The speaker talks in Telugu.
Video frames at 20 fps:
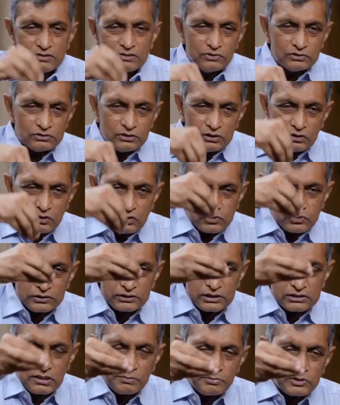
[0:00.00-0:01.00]
జీవితంలో
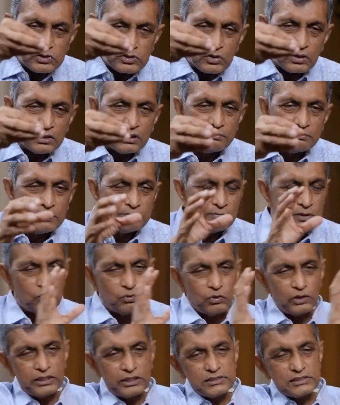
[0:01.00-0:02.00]
సొంత సమస్యలు కూడా
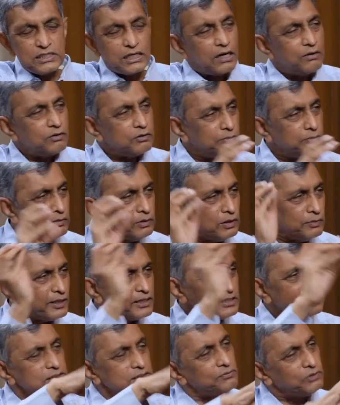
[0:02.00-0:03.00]
మిమ్మల్ని ఓటేసాం కాబట్టి మేమే
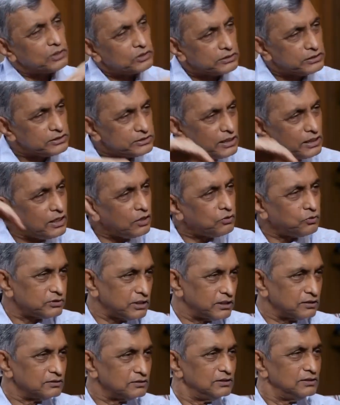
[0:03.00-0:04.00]
పారేస్తే వాడు
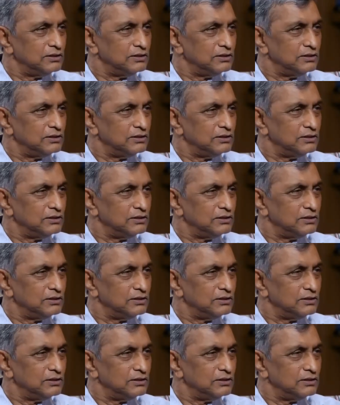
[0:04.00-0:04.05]
తీర్చేయాలనుకుంటాడు